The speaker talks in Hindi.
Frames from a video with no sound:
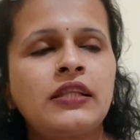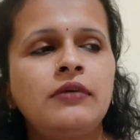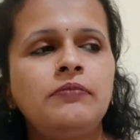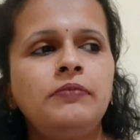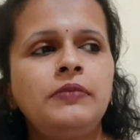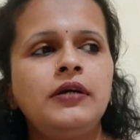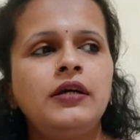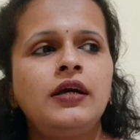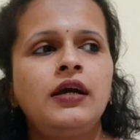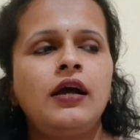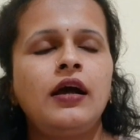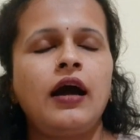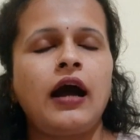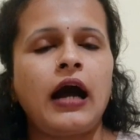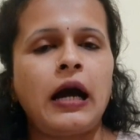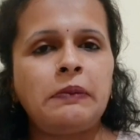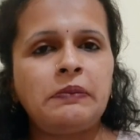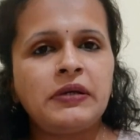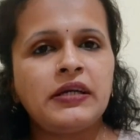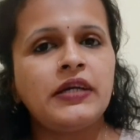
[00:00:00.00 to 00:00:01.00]
मतलब
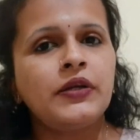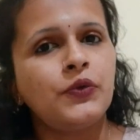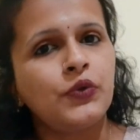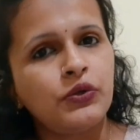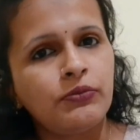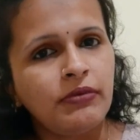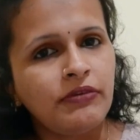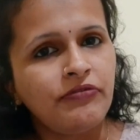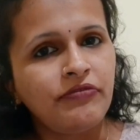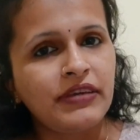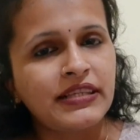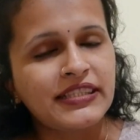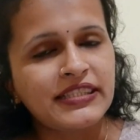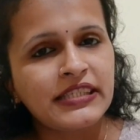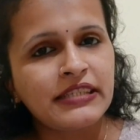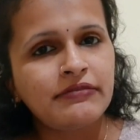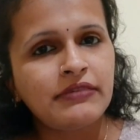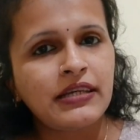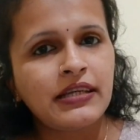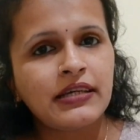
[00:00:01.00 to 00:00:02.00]
आप अगर कोई भी
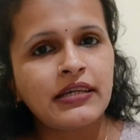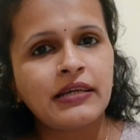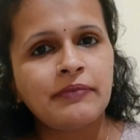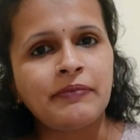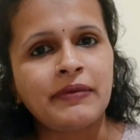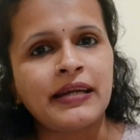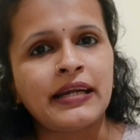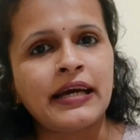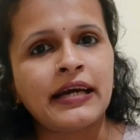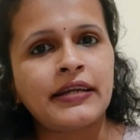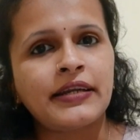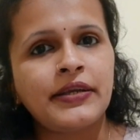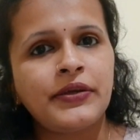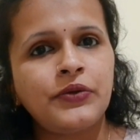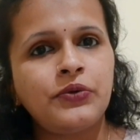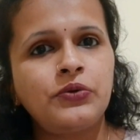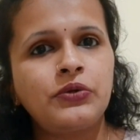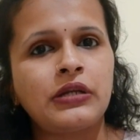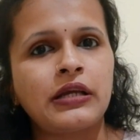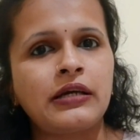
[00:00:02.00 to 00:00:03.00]
फेस्टिवल अगर मना
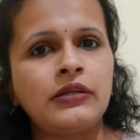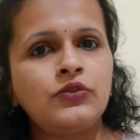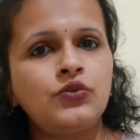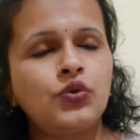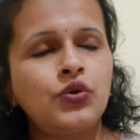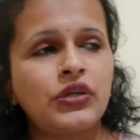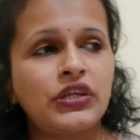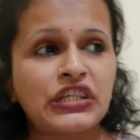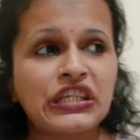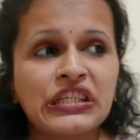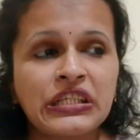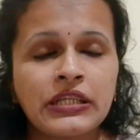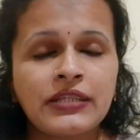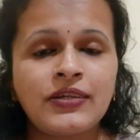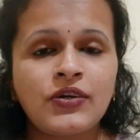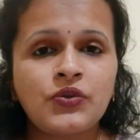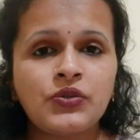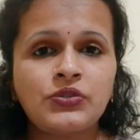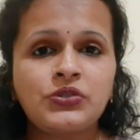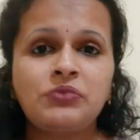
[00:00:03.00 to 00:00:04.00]
रहे हो ना तो
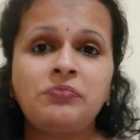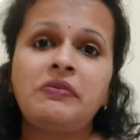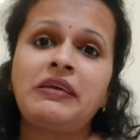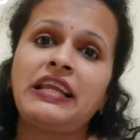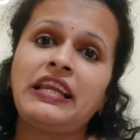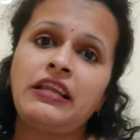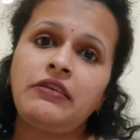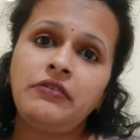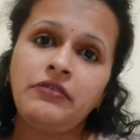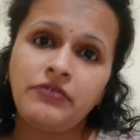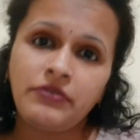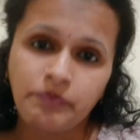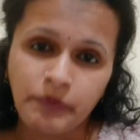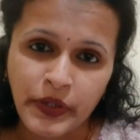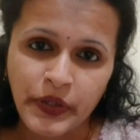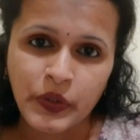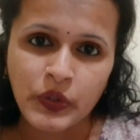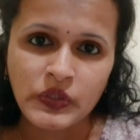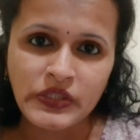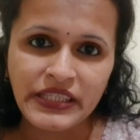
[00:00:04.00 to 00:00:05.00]
रिश्तेदारों से पहले
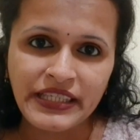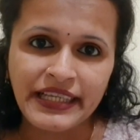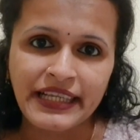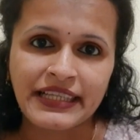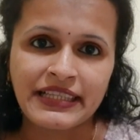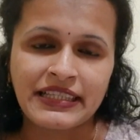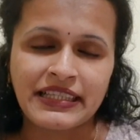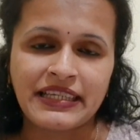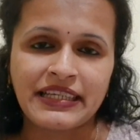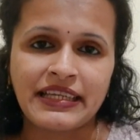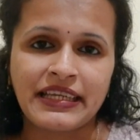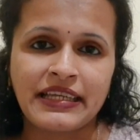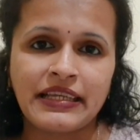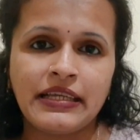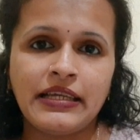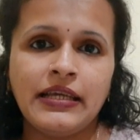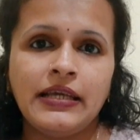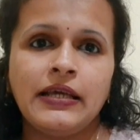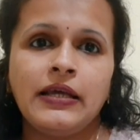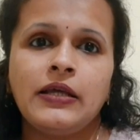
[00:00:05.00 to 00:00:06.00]
पड़ोसी रहते
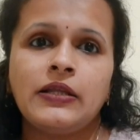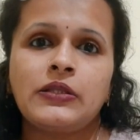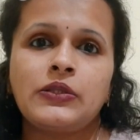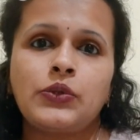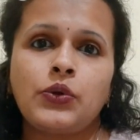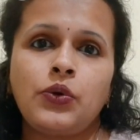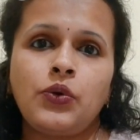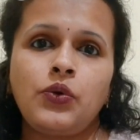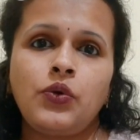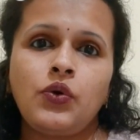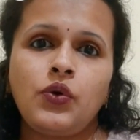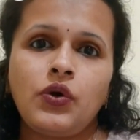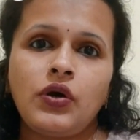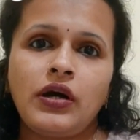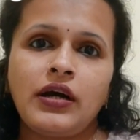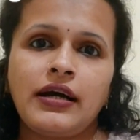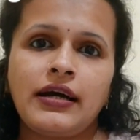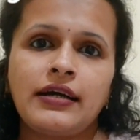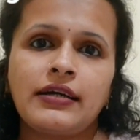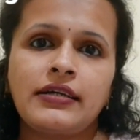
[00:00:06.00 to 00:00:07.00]
हैं तो
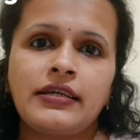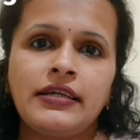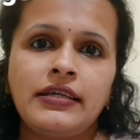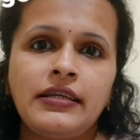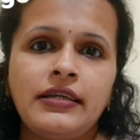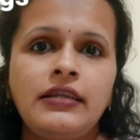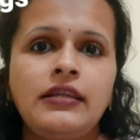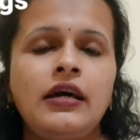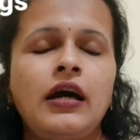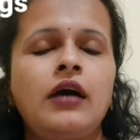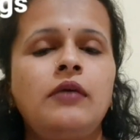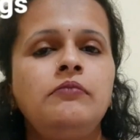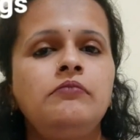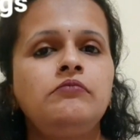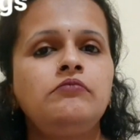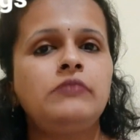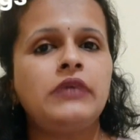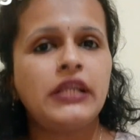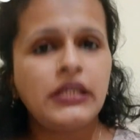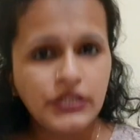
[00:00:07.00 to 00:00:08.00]
अगर
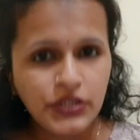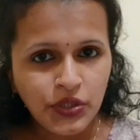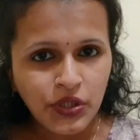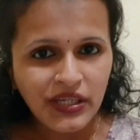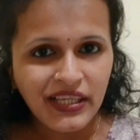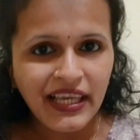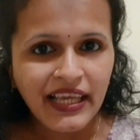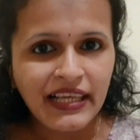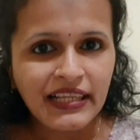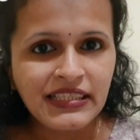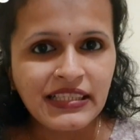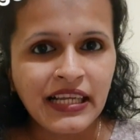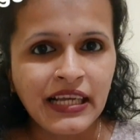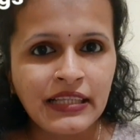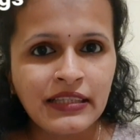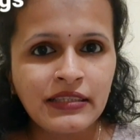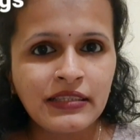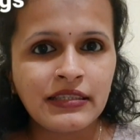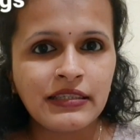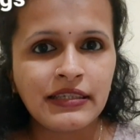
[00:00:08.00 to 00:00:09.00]
हम मिलजुल के एक
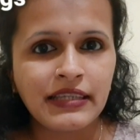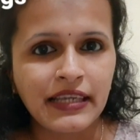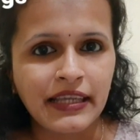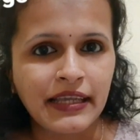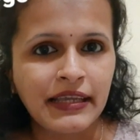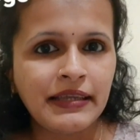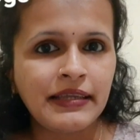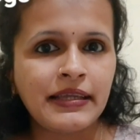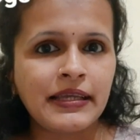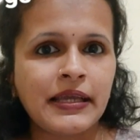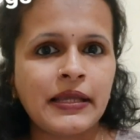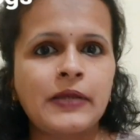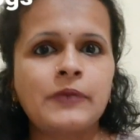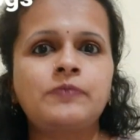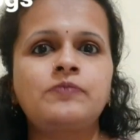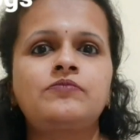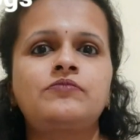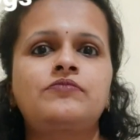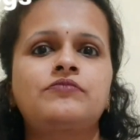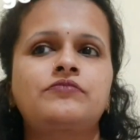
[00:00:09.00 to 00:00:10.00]
साथ रहेंगे
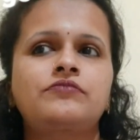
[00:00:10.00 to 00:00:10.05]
